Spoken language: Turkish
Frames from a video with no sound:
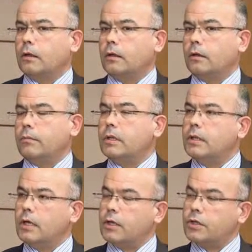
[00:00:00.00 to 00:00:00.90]
E,
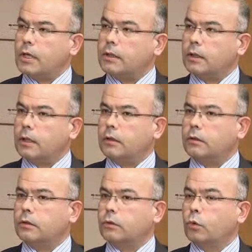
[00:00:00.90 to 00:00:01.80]
bir diğer şart da
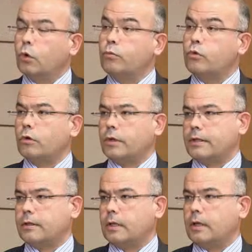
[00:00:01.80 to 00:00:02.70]
e, doğum
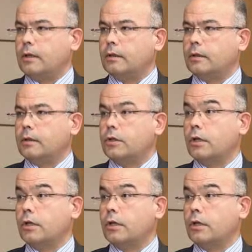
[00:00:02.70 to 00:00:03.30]
sonrasında e,